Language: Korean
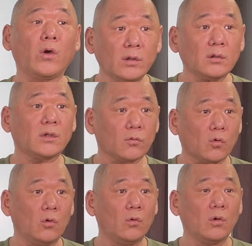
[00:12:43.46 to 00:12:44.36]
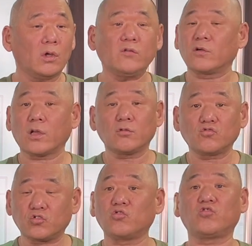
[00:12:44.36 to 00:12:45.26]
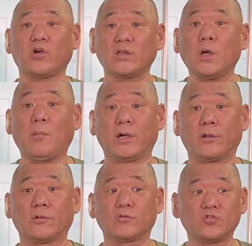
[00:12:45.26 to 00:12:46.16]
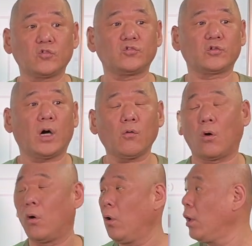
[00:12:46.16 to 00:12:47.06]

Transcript: 했는데도 이성계는 주저주저 한단 말이에요. 주저주저 하고.